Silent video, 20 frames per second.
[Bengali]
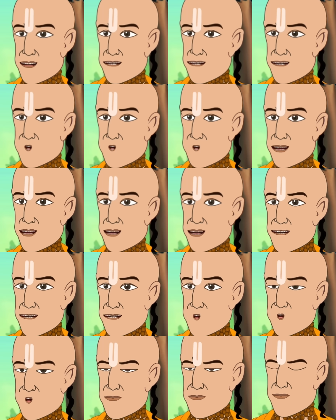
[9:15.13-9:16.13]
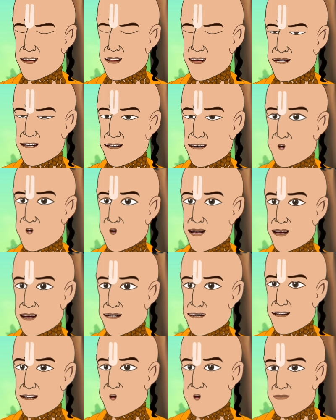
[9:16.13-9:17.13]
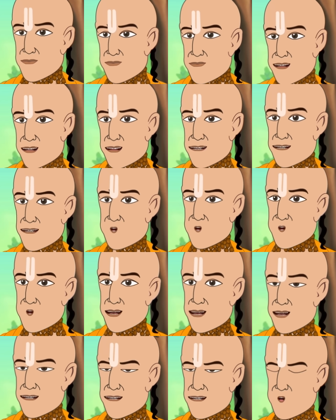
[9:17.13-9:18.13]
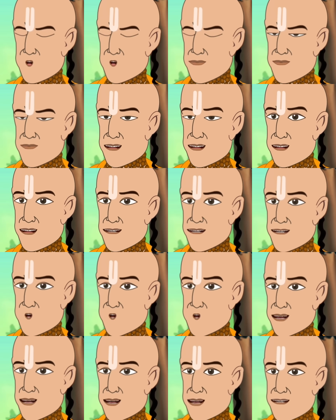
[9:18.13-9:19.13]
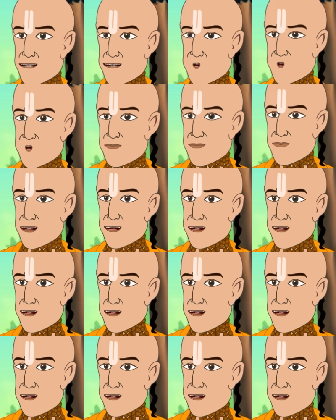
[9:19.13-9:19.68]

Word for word: আমি সব জানি আমি সব জানি রে বেটা